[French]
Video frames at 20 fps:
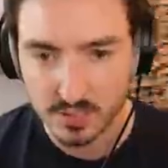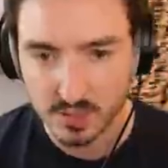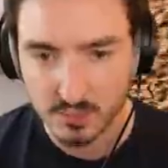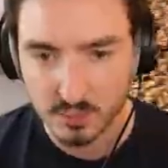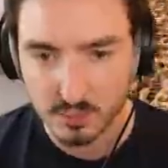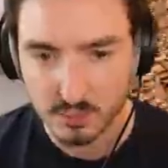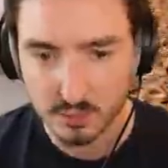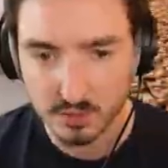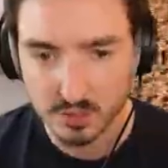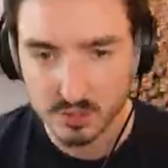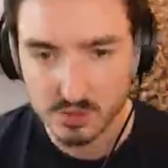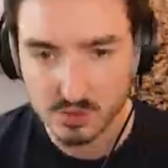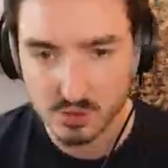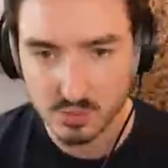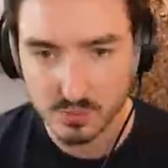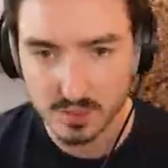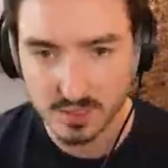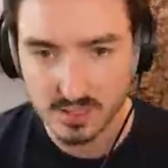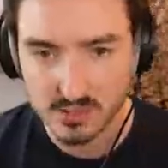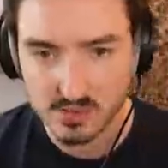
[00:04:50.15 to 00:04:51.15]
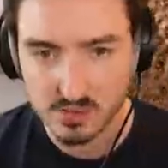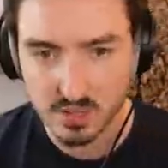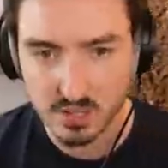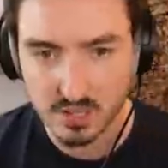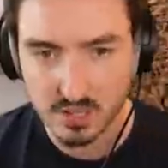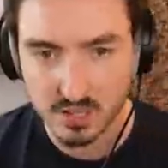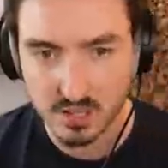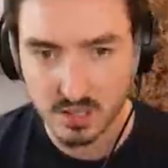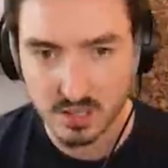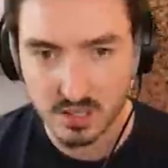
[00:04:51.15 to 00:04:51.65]
Pour le moment, on est sur, parti sur
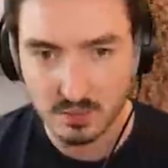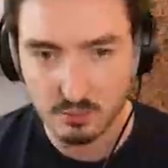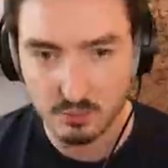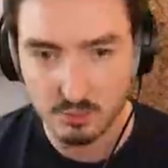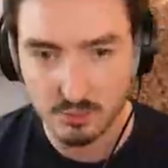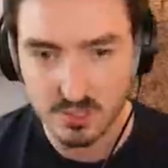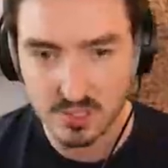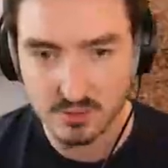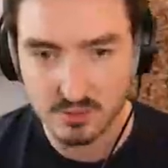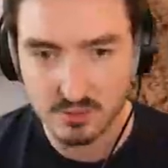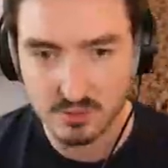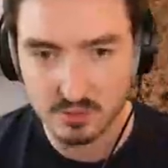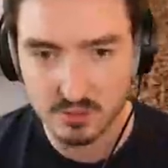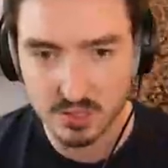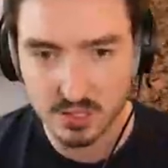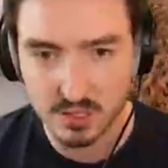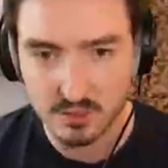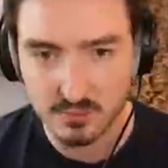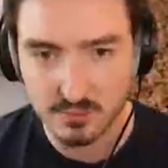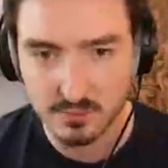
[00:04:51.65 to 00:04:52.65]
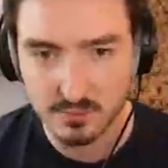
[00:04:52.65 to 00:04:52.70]
un, bon petit flot là.